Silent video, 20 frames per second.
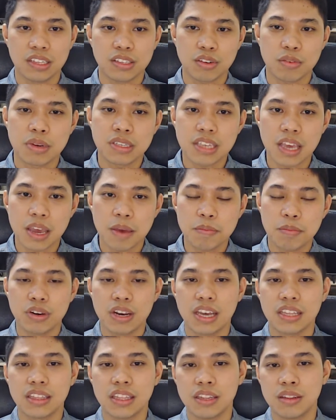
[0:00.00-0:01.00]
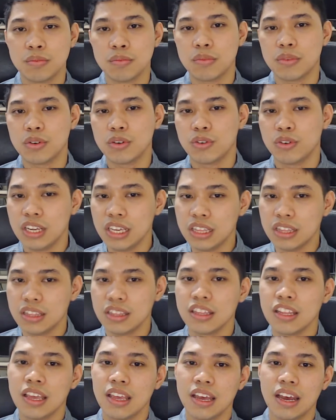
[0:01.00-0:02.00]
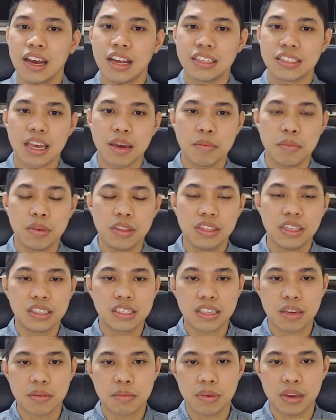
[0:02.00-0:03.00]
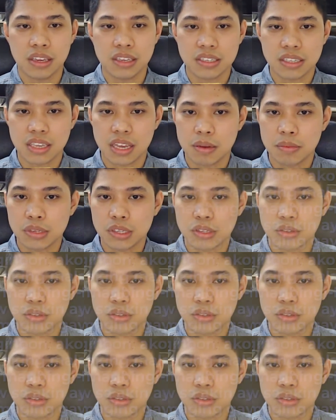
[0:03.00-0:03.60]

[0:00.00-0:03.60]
So basahin po natin ulit ang sabi dyan sa may Psalms